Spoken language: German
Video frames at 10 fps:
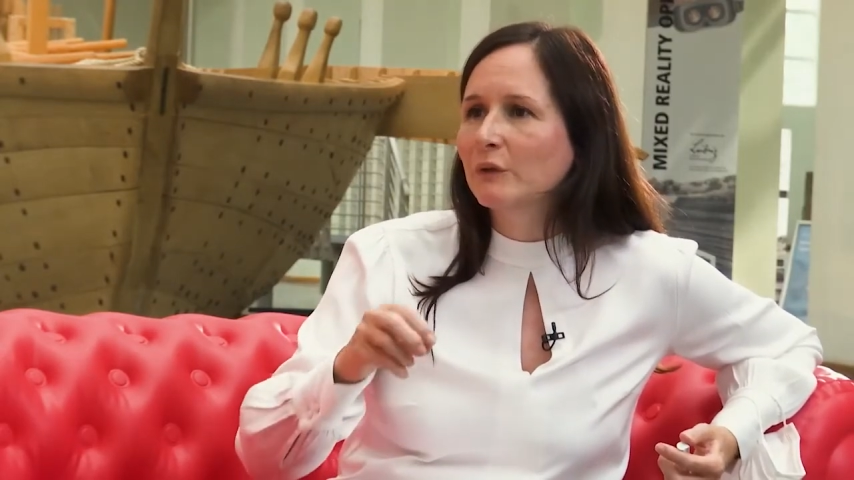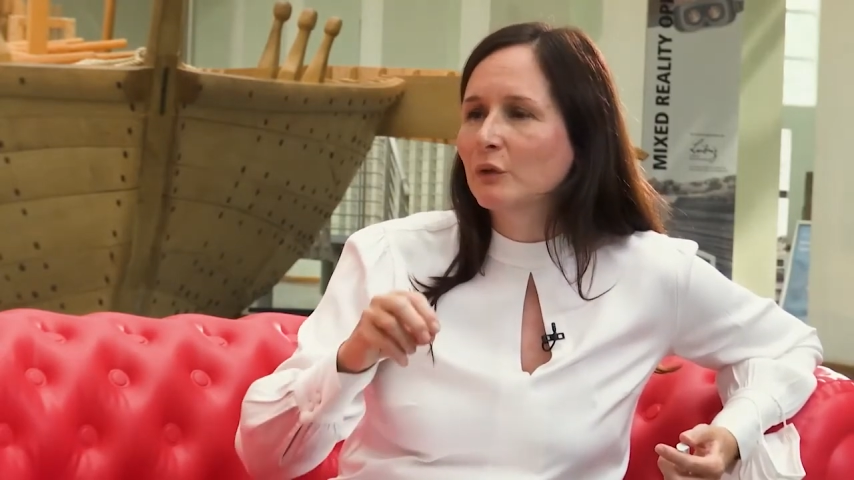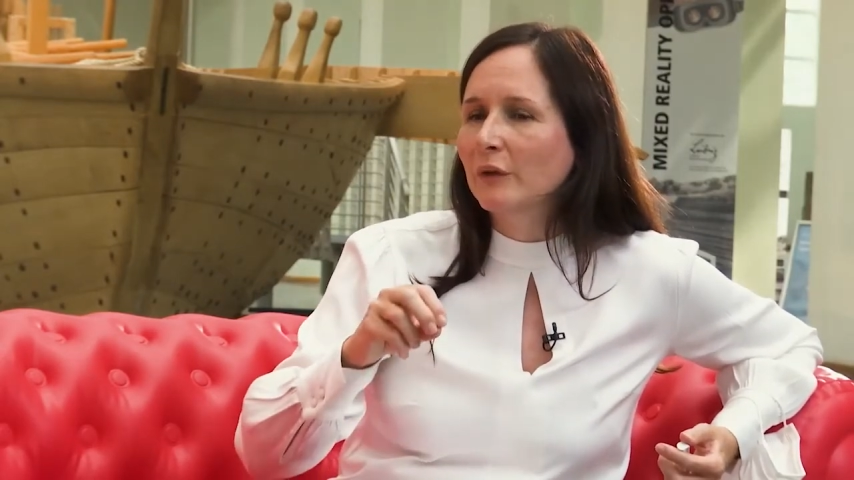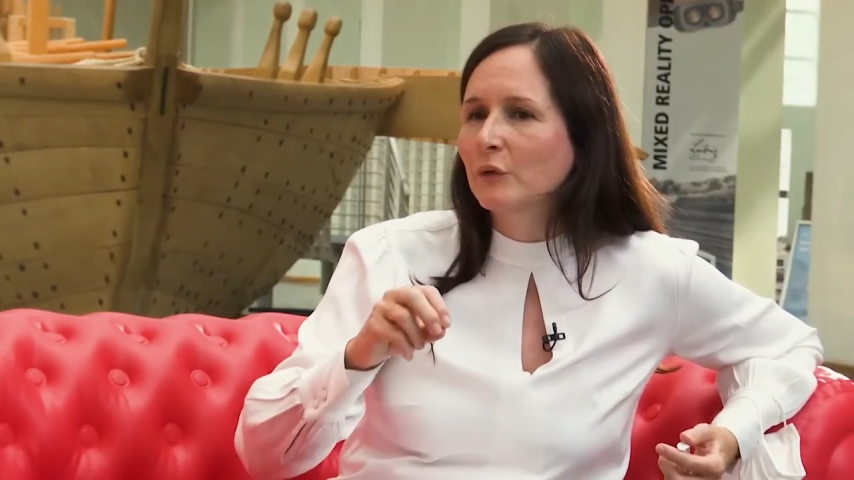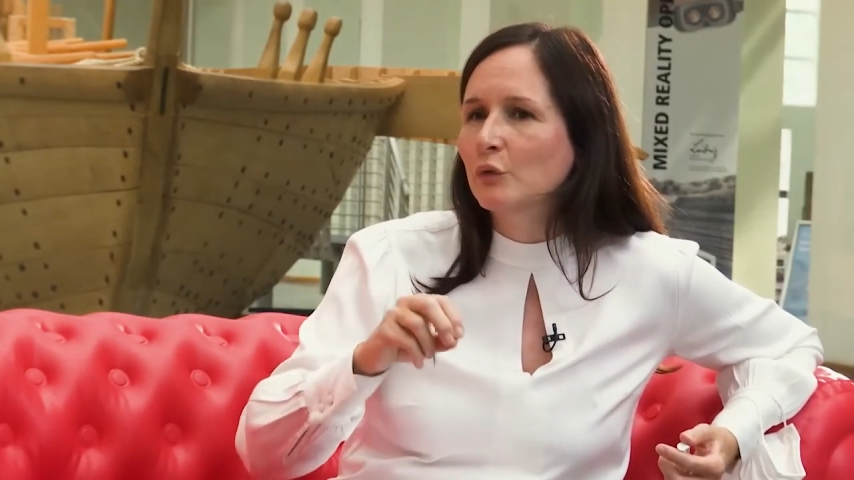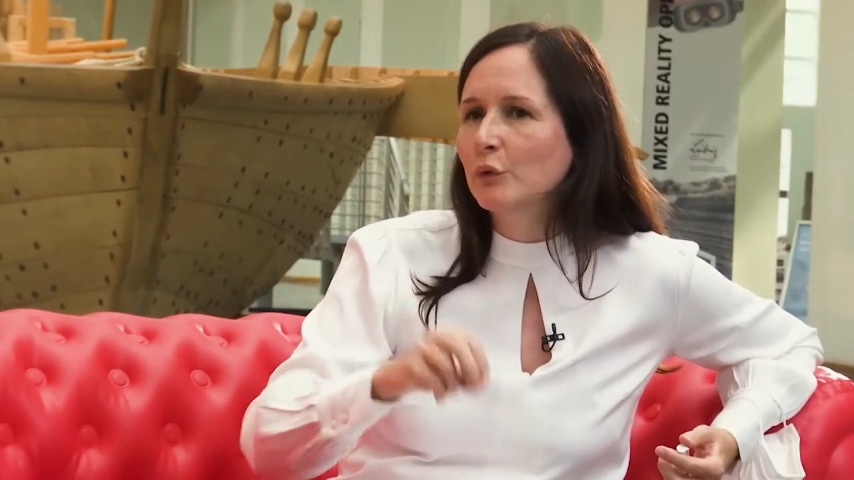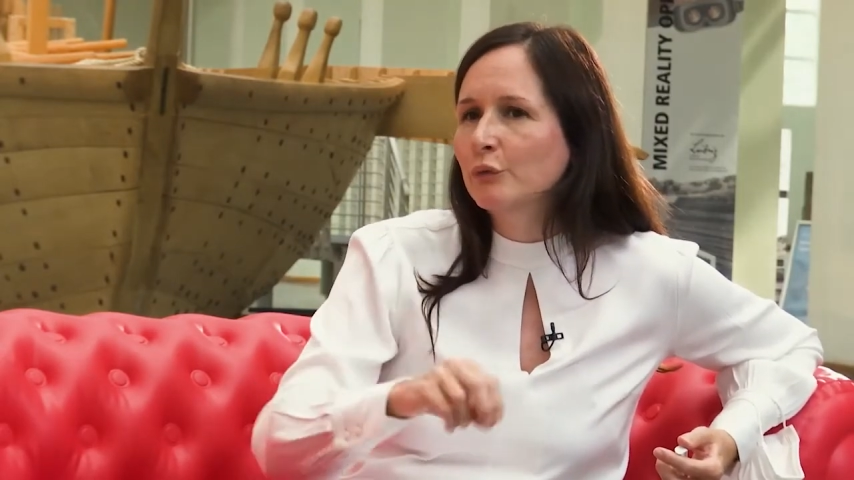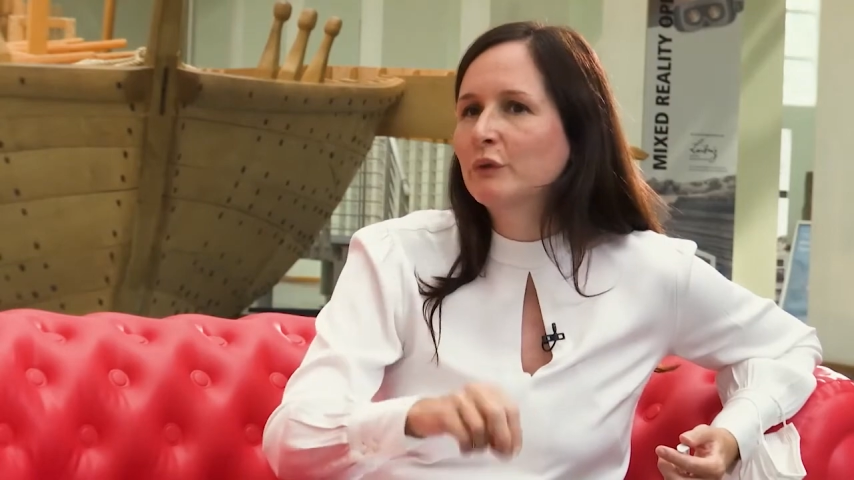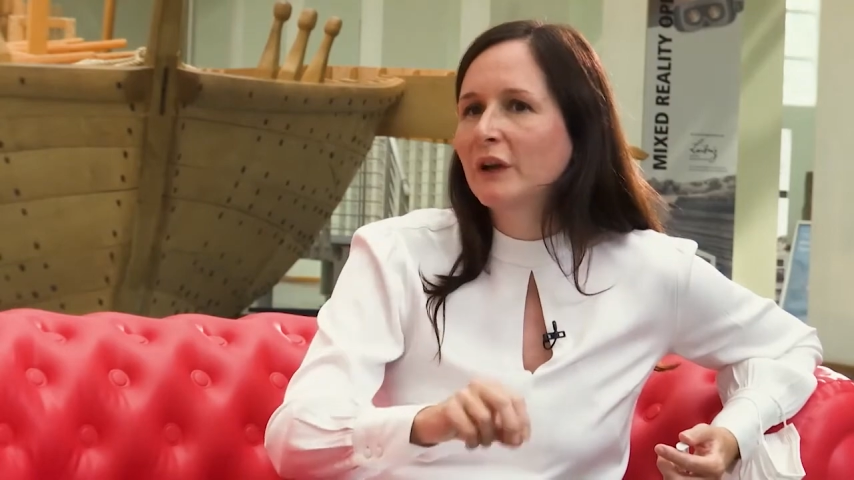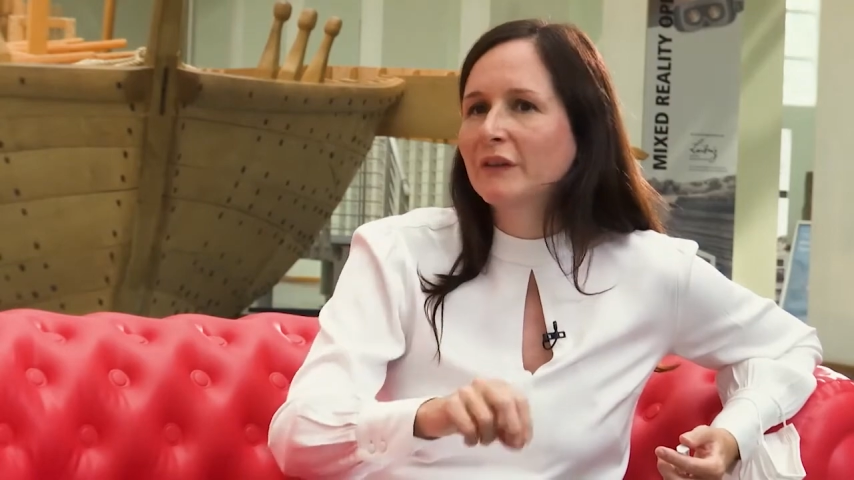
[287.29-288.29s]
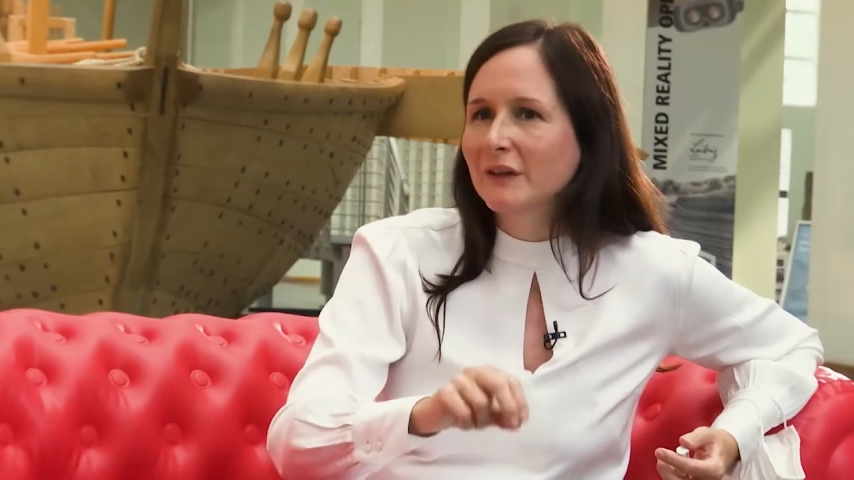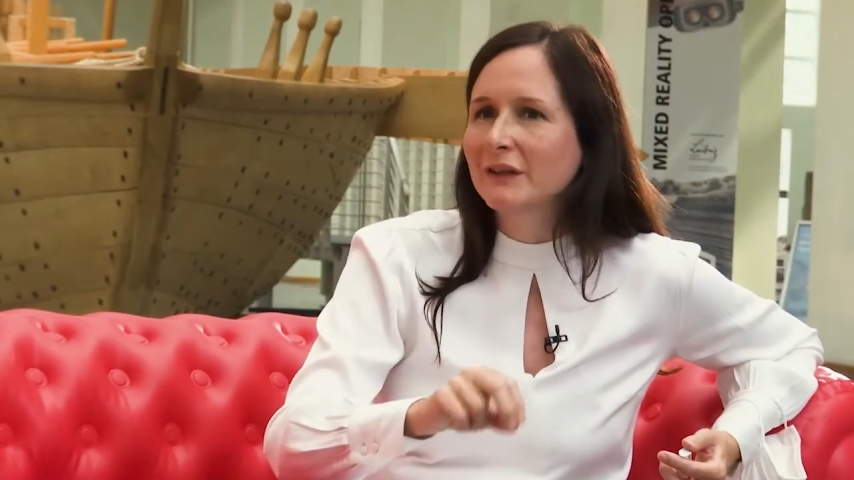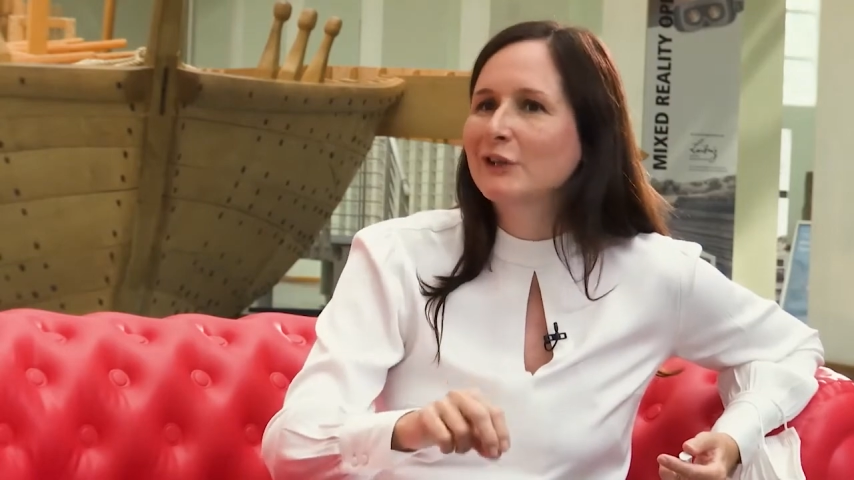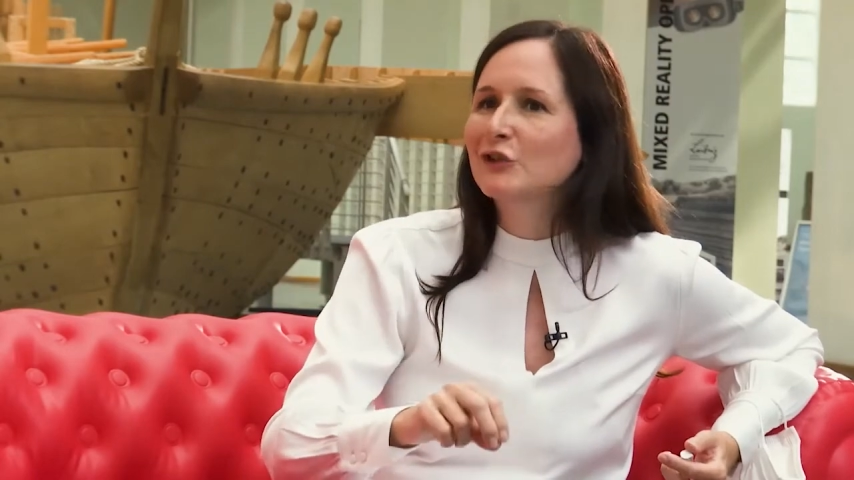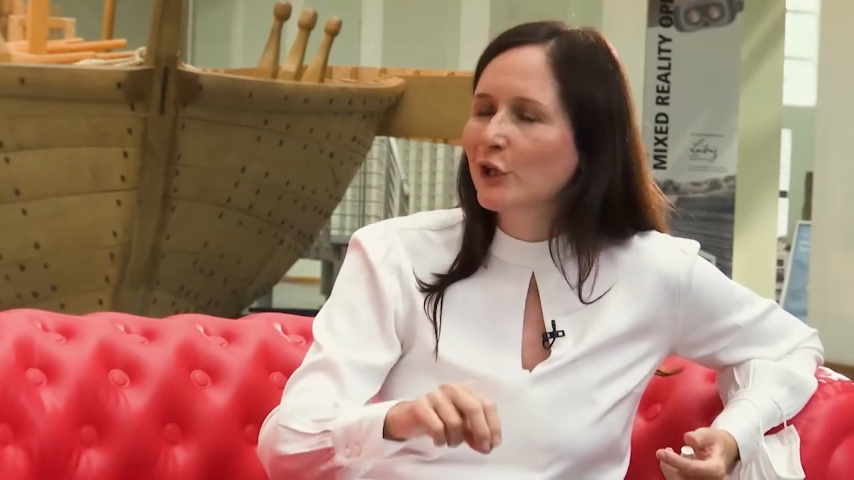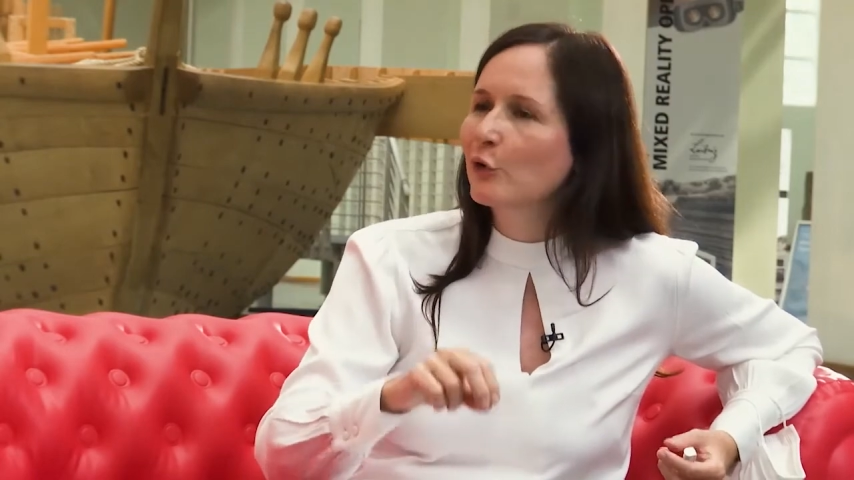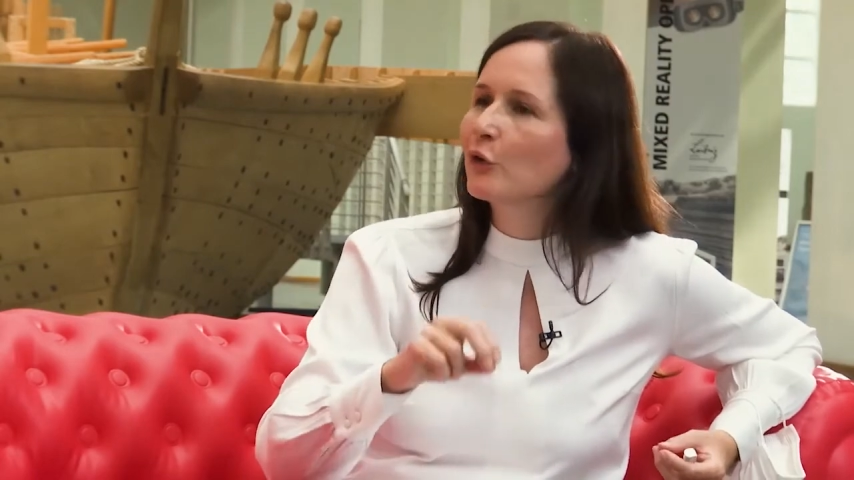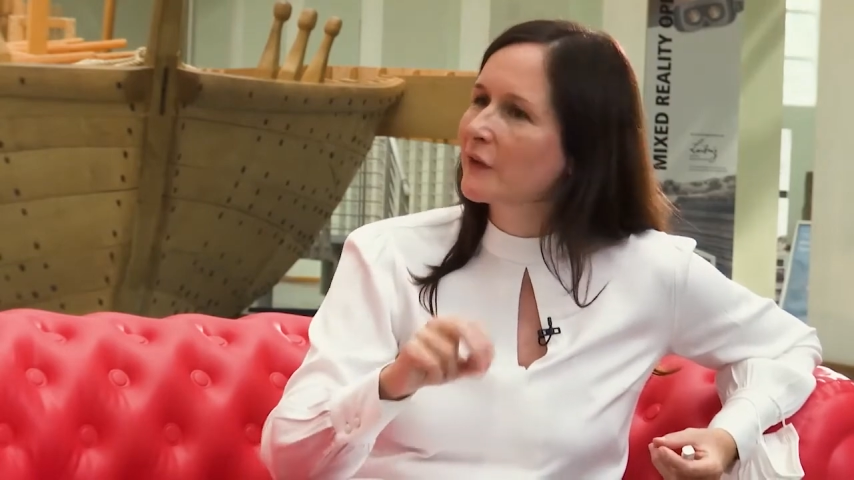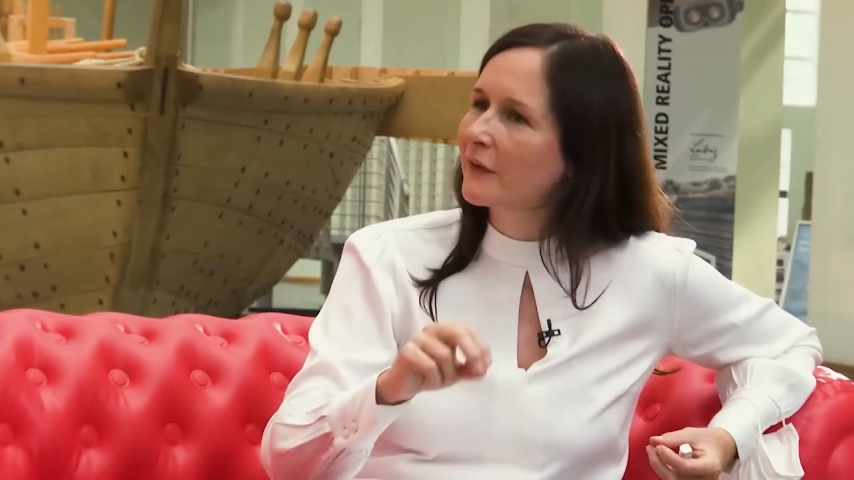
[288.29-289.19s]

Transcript: also dürfen wir das an der Stelle noch nicht